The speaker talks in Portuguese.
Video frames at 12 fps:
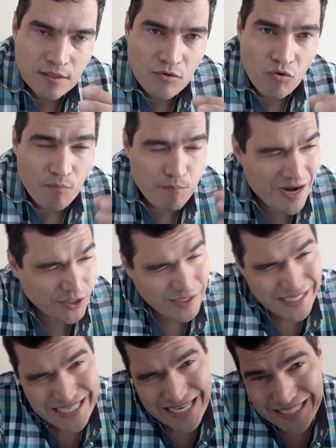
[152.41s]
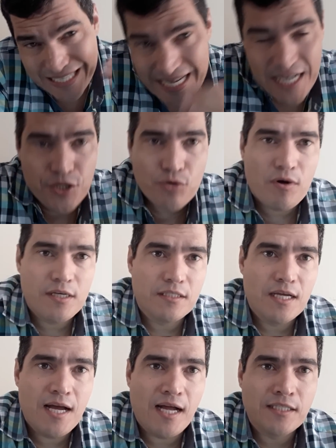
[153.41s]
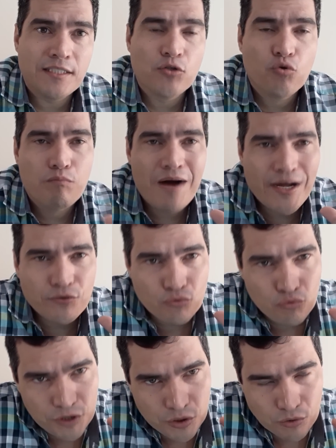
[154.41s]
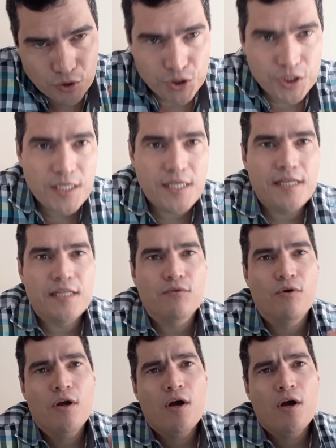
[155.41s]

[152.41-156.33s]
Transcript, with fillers: um pasto de excelente qualidade, adubado com nitrogênio,